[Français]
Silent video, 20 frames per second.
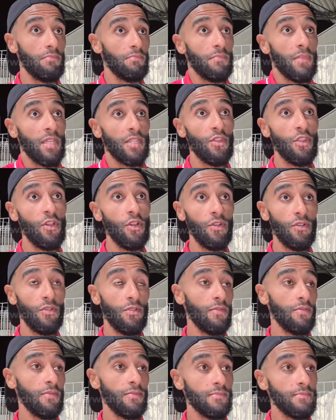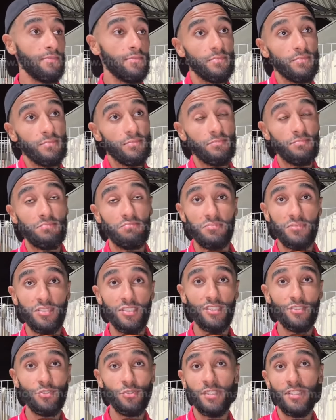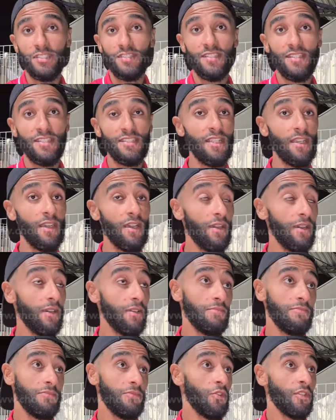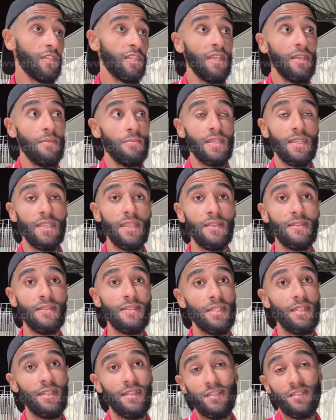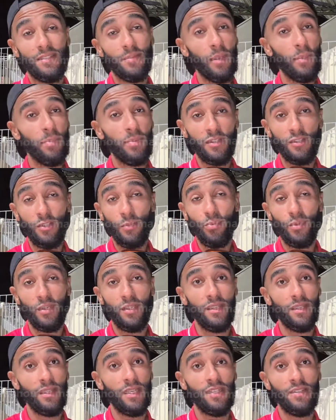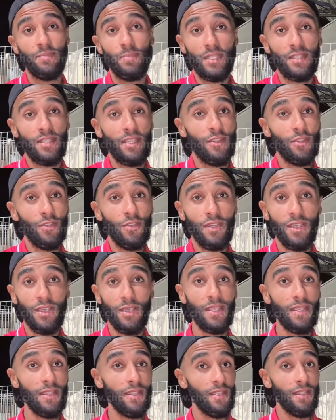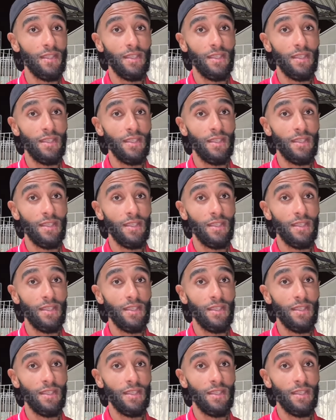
Maintenant, s'ils ont décidé ça, ok, mais c'est pas plaisant pour les, spectateurs et,